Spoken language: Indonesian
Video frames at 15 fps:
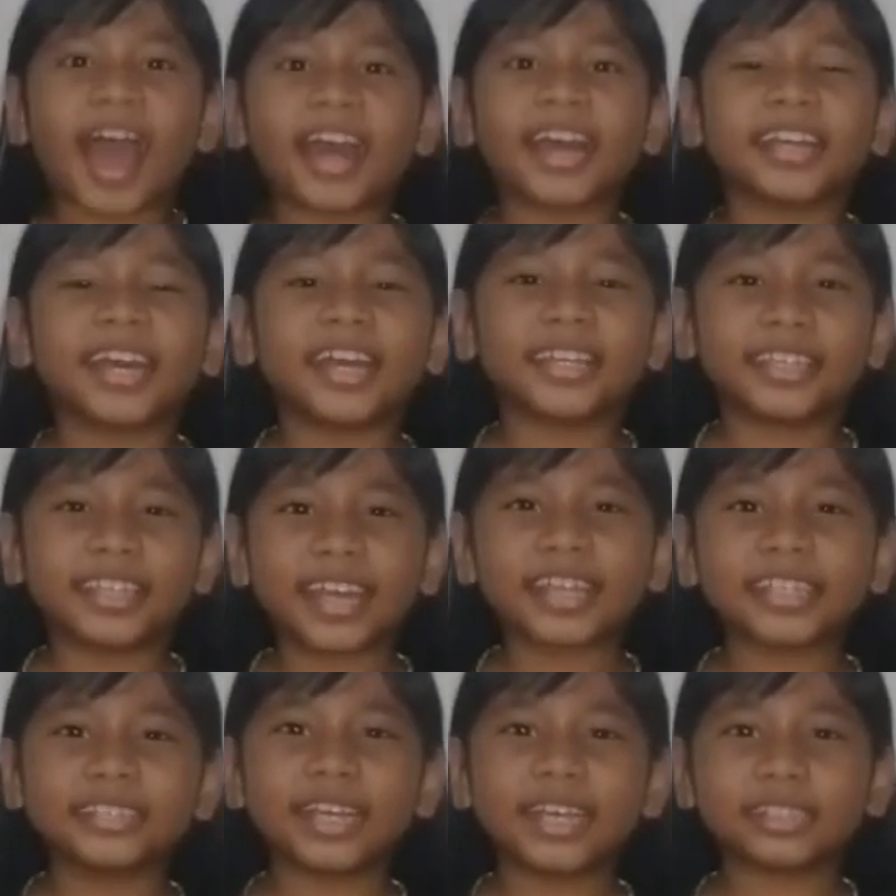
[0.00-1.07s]

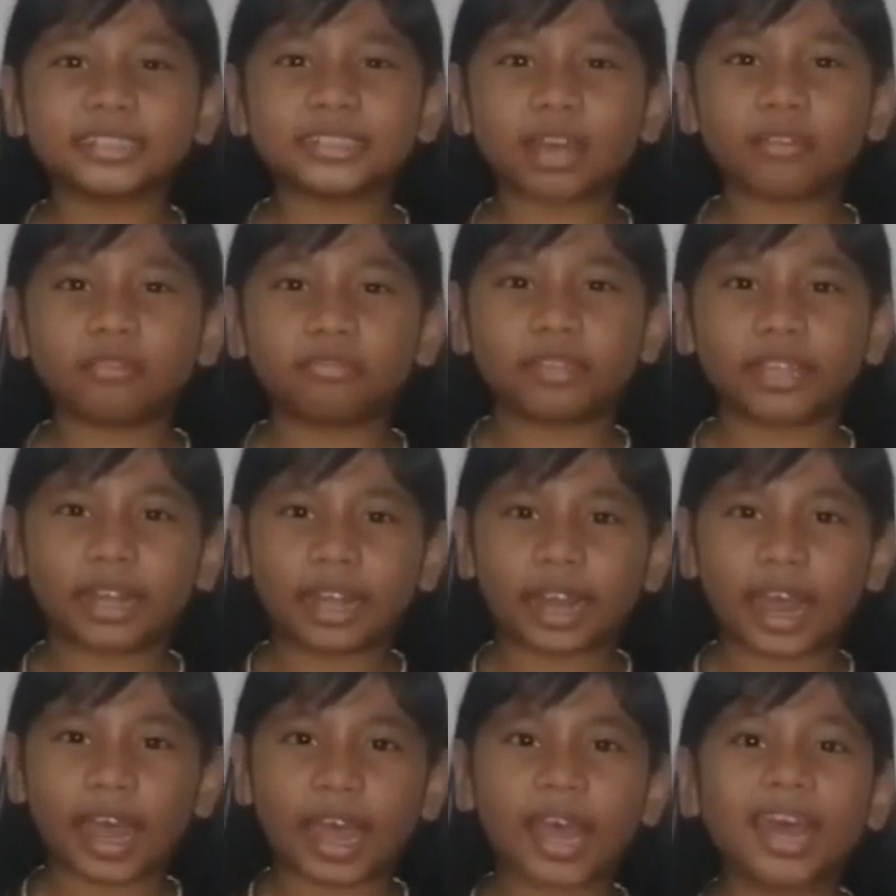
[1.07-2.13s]
Ananias dan
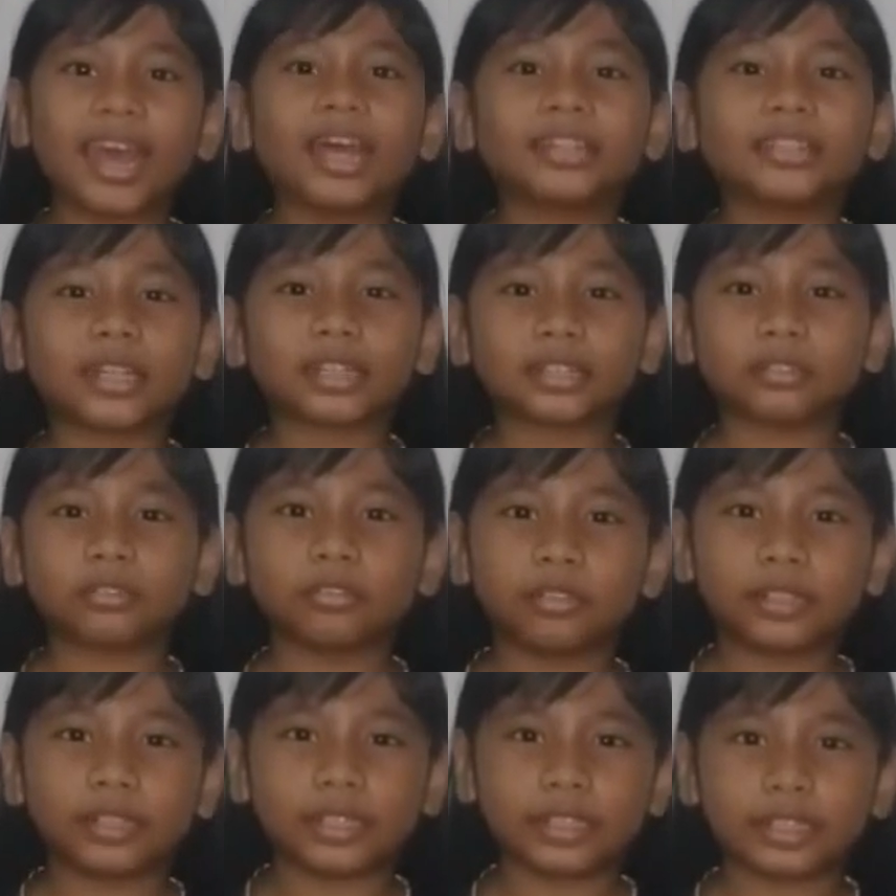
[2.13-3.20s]
Safira
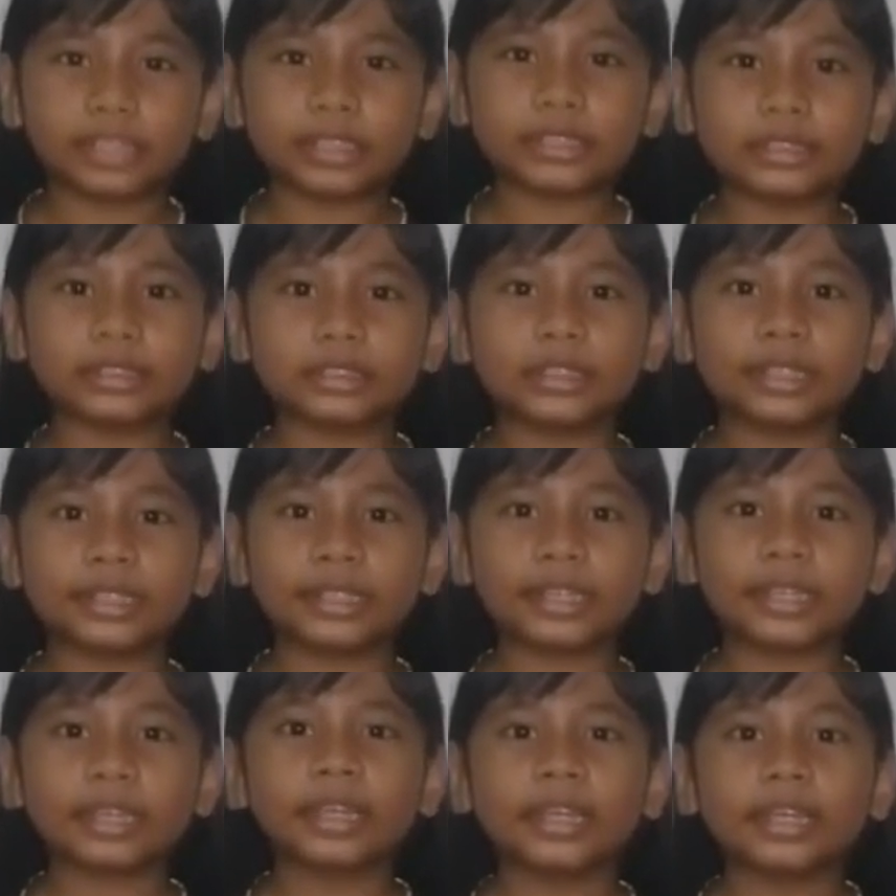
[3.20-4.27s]
tertulis
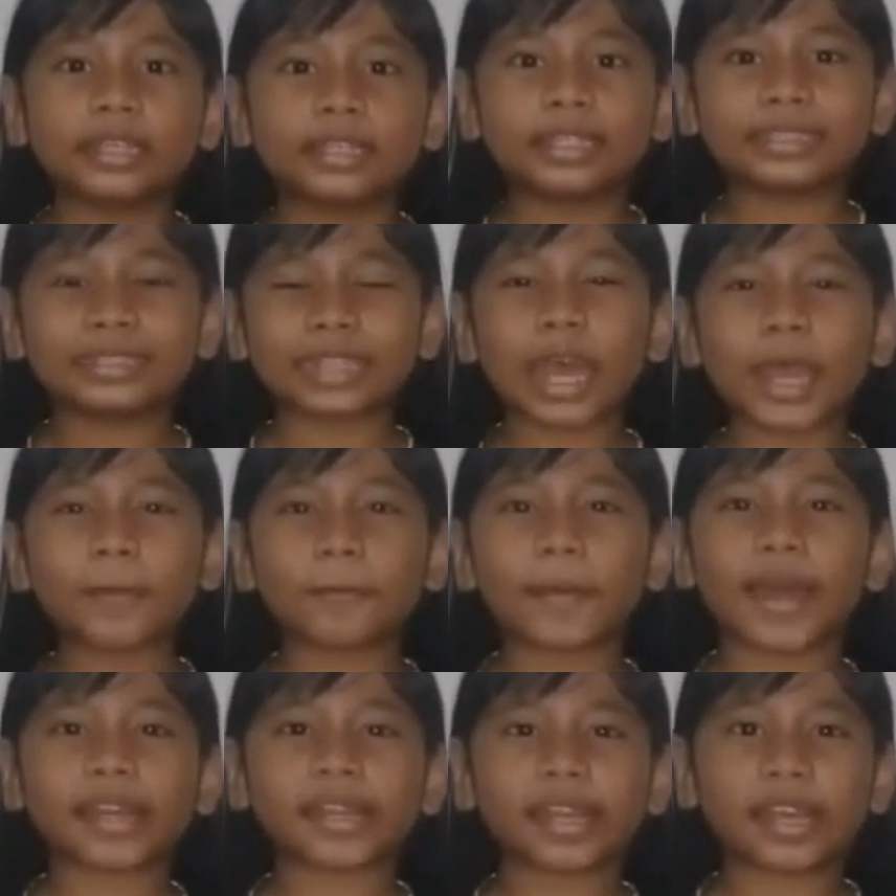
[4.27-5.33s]
di Kisah
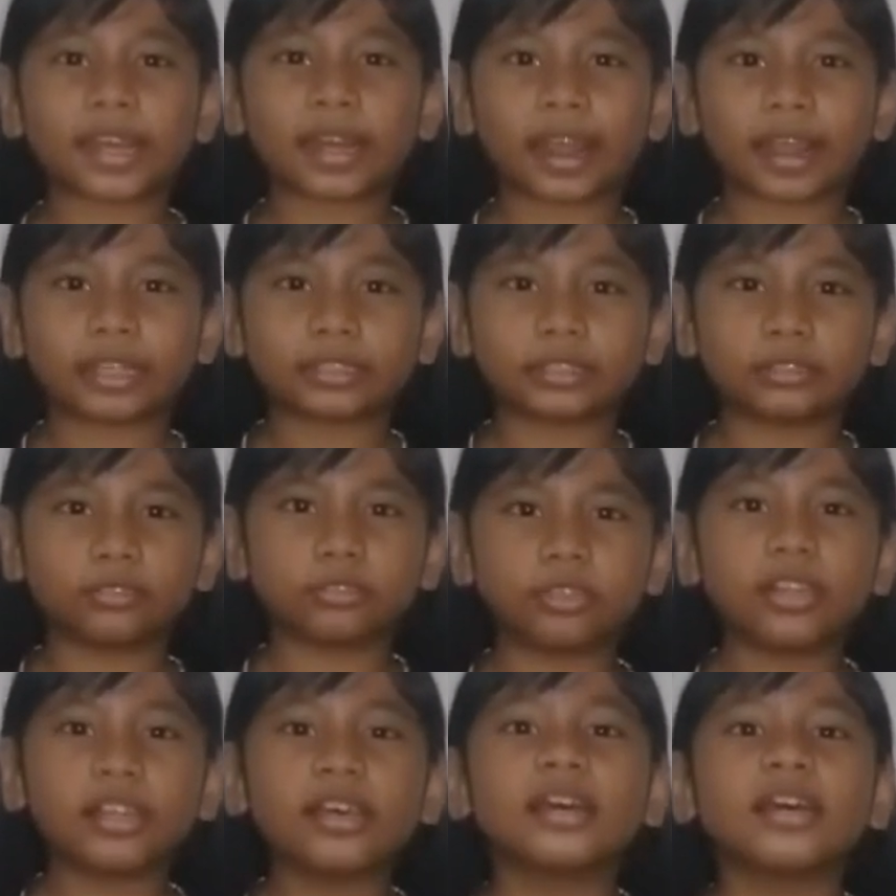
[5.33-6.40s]
Para
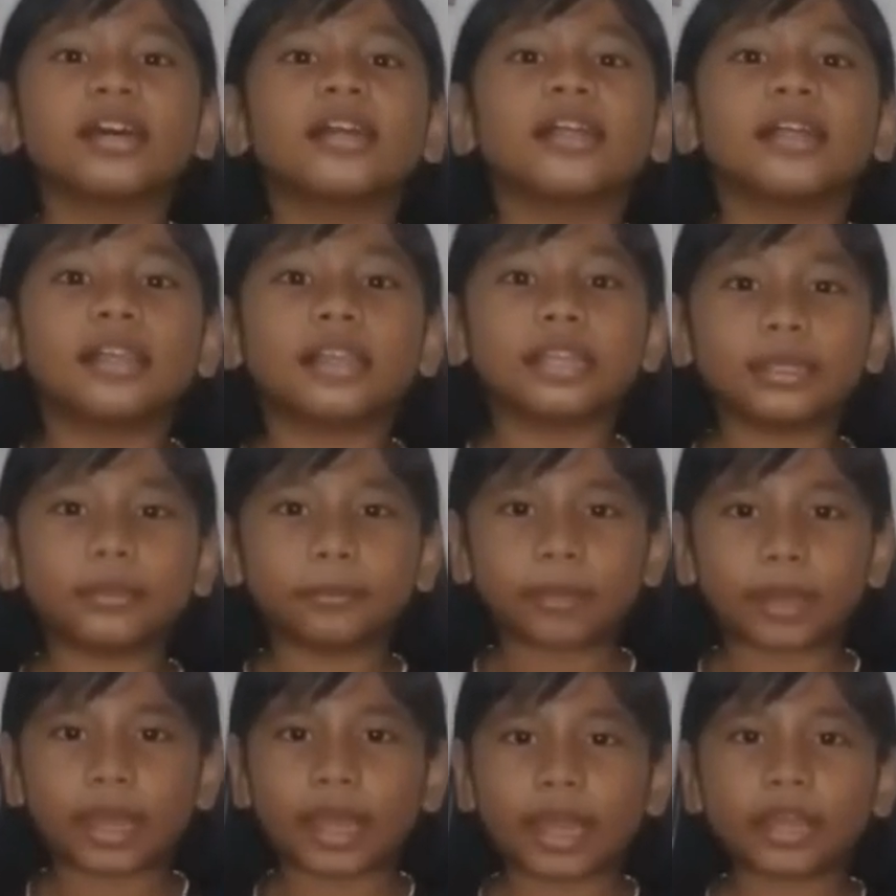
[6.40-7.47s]
Rasul 5
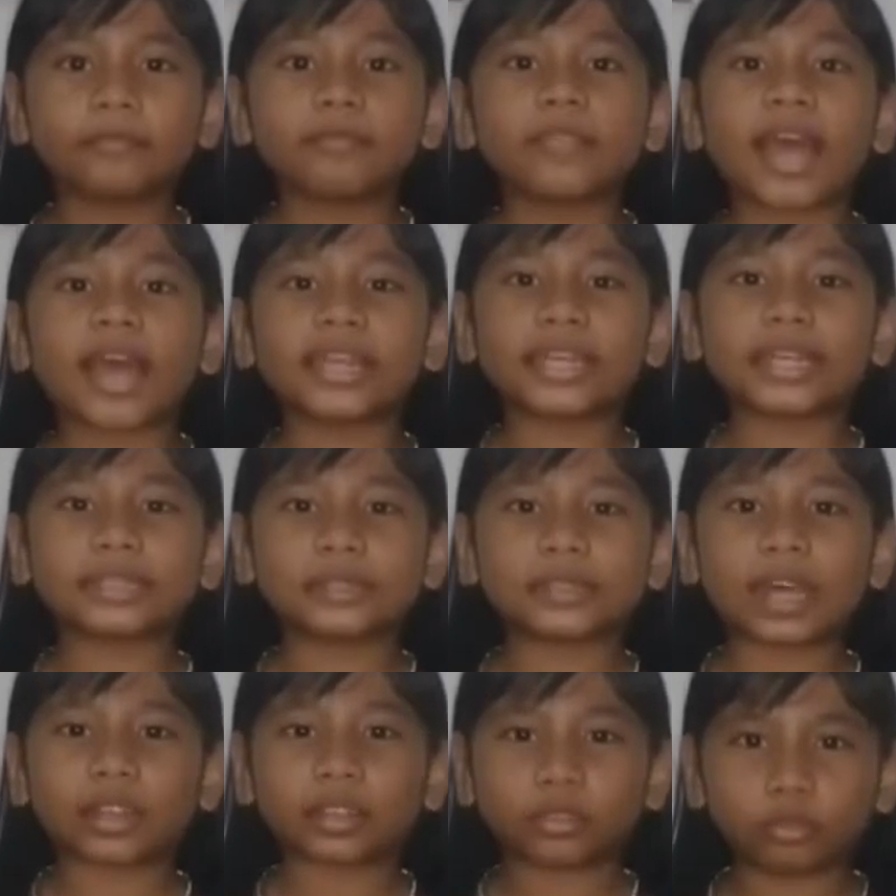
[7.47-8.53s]
ayat
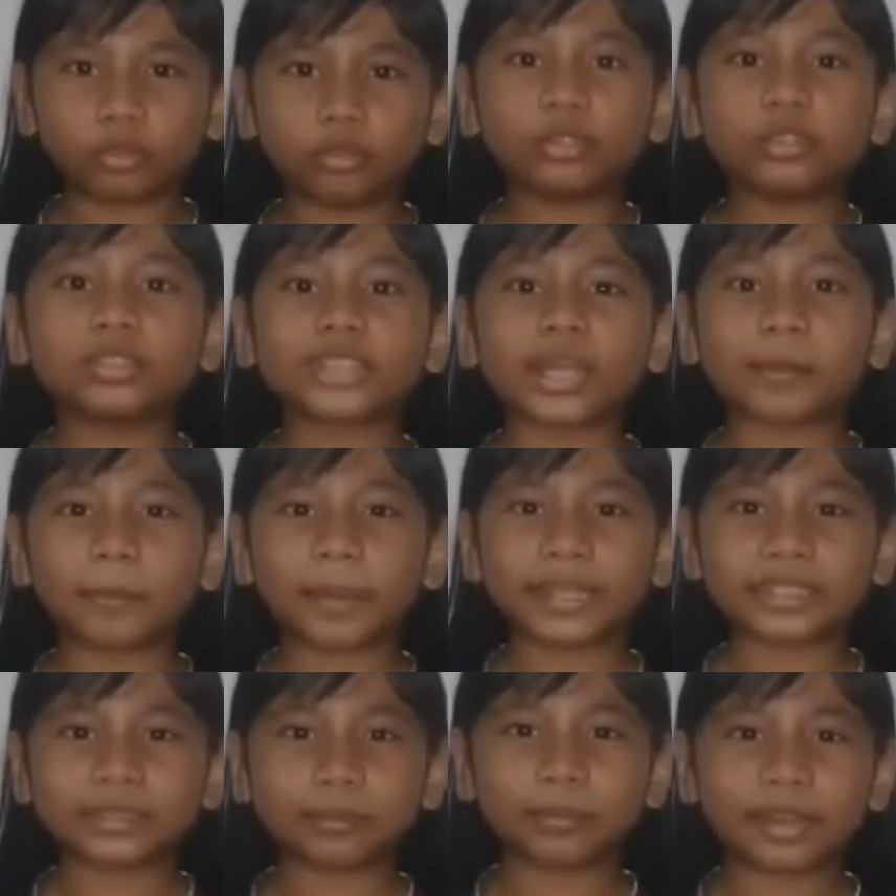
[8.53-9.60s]
1
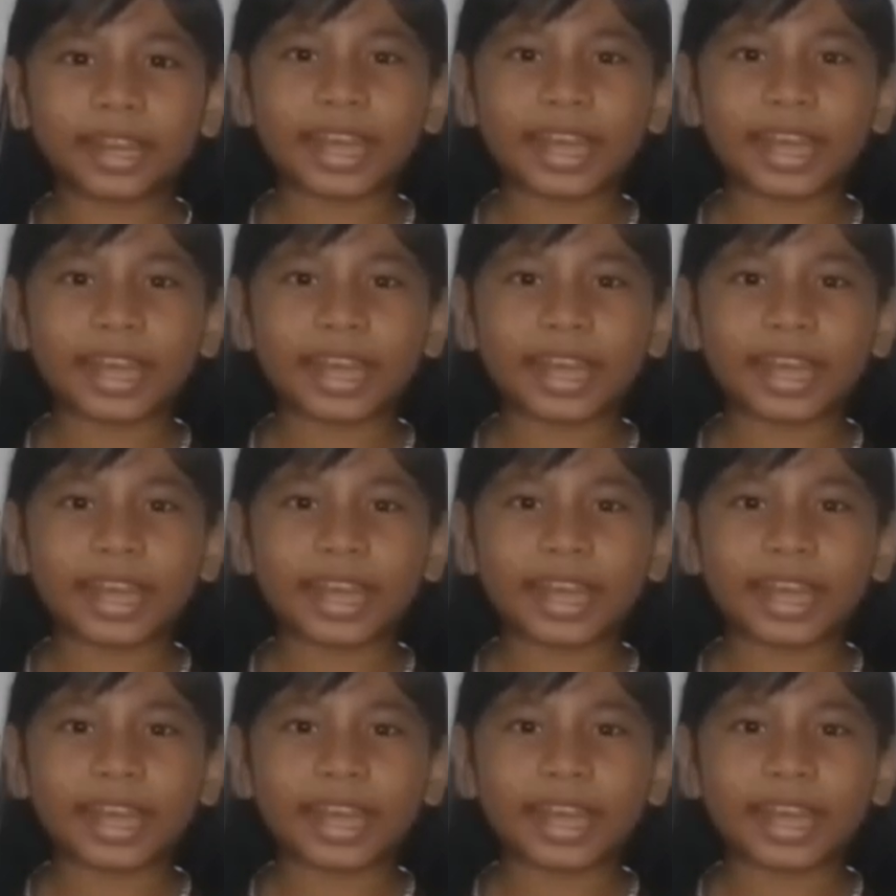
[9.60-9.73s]
sampai 11.